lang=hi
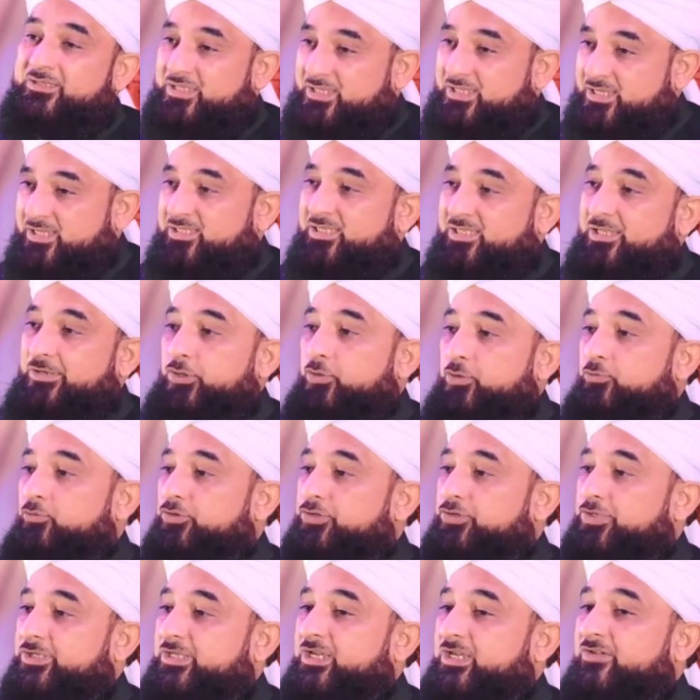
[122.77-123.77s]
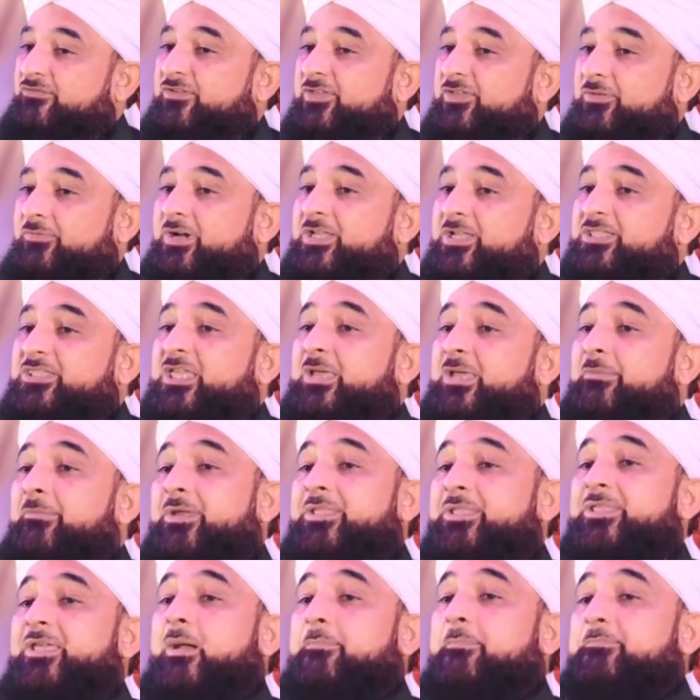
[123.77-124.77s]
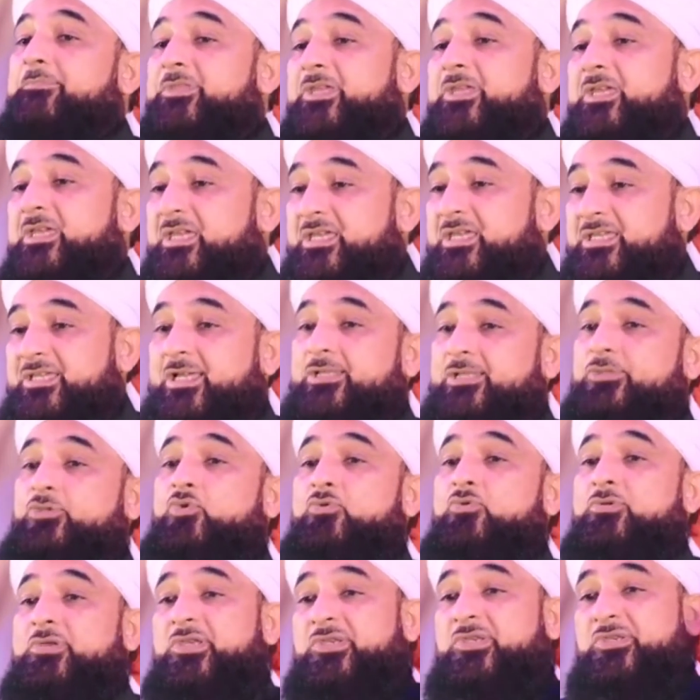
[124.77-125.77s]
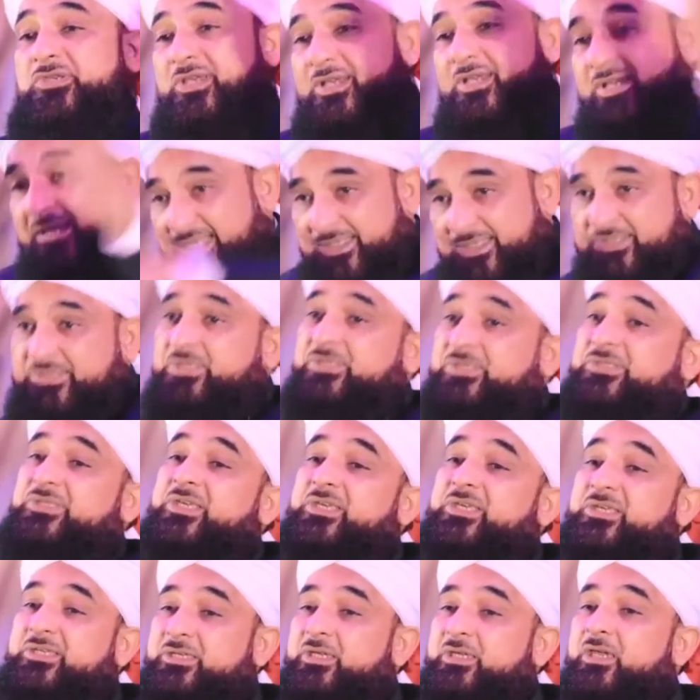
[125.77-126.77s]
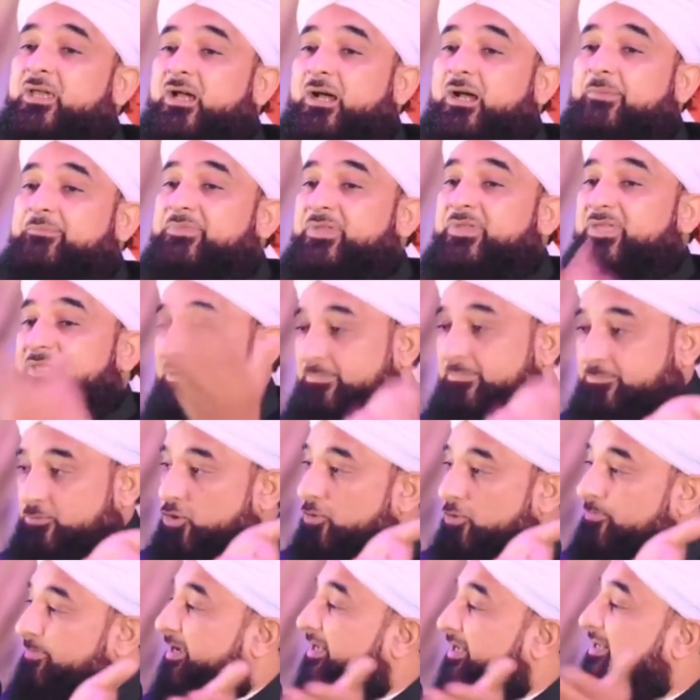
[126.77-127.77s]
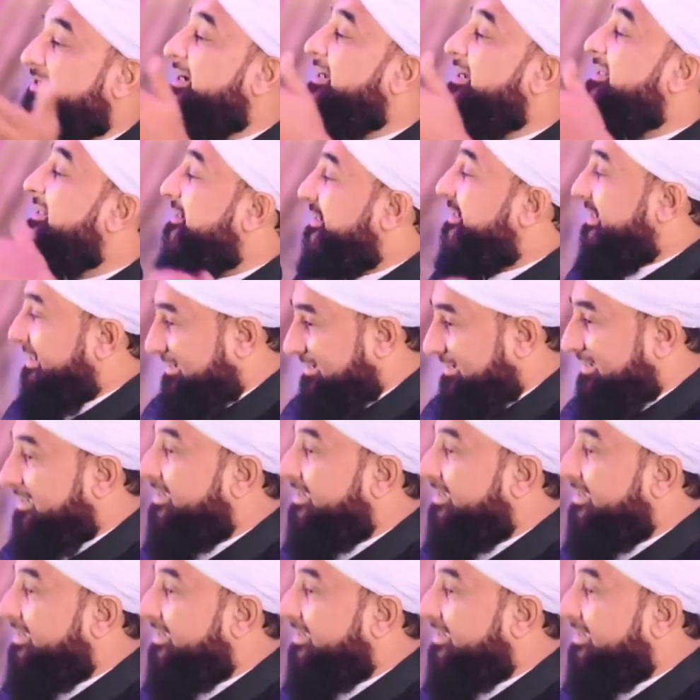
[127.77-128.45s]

सैयद नलीमतज़ा फरमाते हैं मैंने अपने इरादों की शिकस्त से ही अपने रब को पहचाना है